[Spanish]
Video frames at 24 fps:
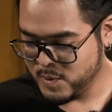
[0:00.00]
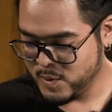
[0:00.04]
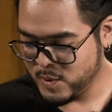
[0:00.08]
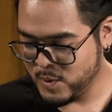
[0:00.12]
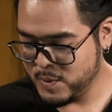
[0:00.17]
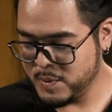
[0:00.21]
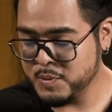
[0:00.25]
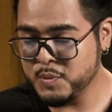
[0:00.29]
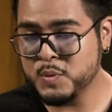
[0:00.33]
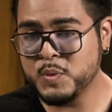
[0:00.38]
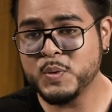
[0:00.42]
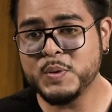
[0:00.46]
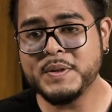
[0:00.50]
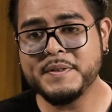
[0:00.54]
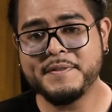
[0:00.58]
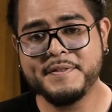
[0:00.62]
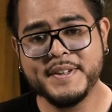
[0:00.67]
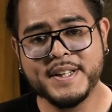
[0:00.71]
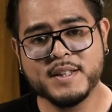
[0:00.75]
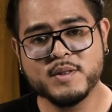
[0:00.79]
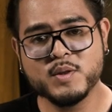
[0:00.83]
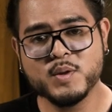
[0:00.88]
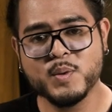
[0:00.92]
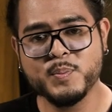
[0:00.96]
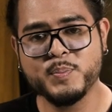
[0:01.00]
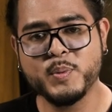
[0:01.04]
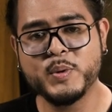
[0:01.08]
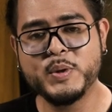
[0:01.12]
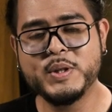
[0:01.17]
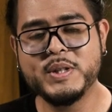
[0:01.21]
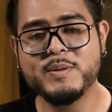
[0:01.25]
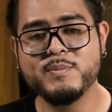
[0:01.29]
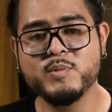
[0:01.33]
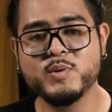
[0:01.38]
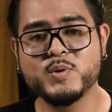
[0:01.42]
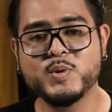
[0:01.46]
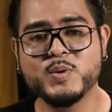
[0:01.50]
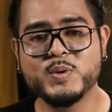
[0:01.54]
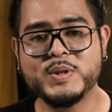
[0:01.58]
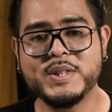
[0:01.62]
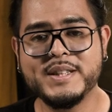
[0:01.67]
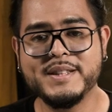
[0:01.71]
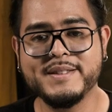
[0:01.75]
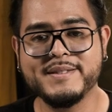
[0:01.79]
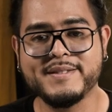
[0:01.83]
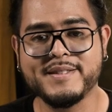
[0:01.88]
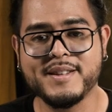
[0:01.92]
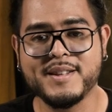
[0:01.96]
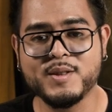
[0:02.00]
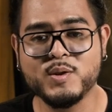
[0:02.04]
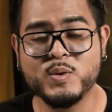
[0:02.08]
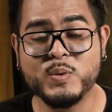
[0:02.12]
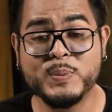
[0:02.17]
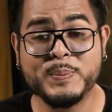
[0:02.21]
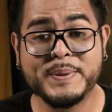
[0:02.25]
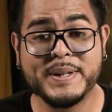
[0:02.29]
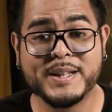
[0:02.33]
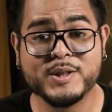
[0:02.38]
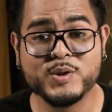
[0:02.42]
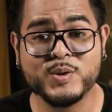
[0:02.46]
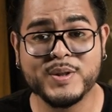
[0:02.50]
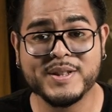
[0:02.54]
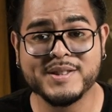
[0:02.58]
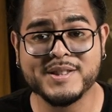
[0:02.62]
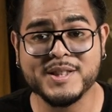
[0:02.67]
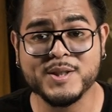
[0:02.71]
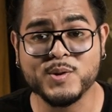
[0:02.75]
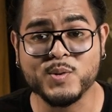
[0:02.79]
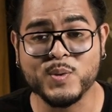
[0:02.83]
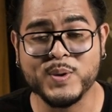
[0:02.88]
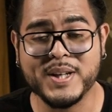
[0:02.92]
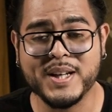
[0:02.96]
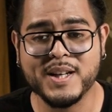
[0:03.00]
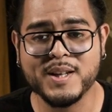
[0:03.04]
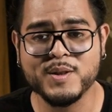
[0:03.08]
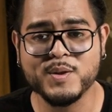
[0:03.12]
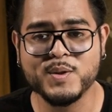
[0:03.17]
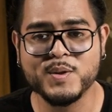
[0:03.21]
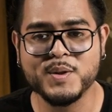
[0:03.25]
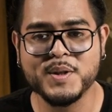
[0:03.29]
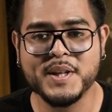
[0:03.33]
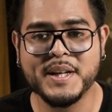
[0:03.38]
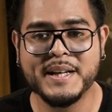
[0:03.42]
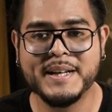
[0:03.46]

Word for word: o en su defecto podríamos utilizar un brazo articulado